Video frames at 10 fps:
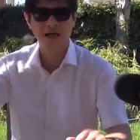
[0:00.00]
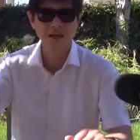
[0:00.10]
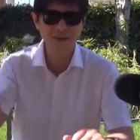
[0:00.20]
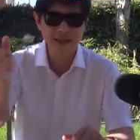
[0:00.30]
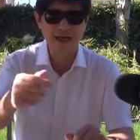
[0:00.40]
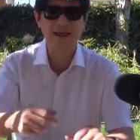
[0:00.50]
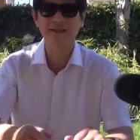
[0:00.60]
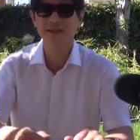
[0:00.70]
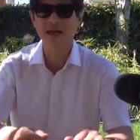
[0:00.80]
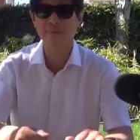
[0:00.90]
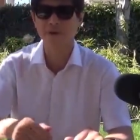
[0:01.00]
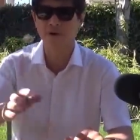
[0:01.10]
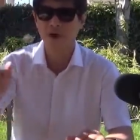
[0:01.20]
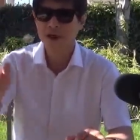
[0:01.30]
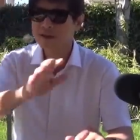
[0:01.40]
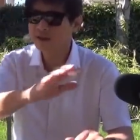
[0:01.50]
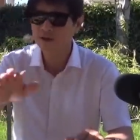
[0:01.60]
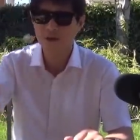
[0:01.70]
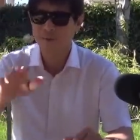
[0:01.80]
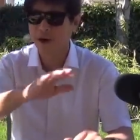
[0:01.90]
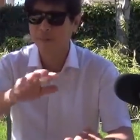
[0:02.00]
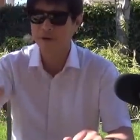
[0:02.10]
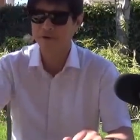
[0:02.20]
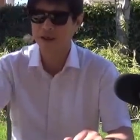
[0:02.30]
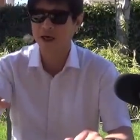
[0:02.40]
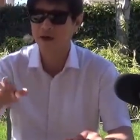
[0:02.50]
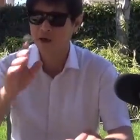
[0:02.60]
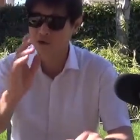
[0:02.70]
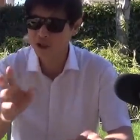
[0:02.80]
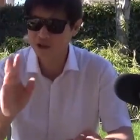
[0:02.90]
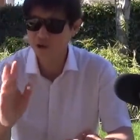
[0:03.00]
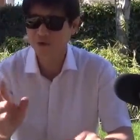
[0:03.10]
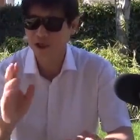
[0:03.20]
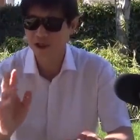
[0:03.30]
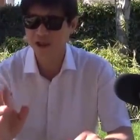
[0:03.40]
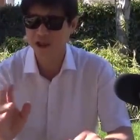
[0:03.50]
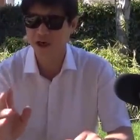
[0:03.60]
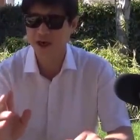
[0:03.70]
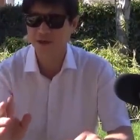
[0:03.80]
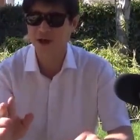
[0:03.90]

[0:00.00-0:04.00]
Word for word: 认为哪些字看不懂，这都是表面文章。最重要的，你要看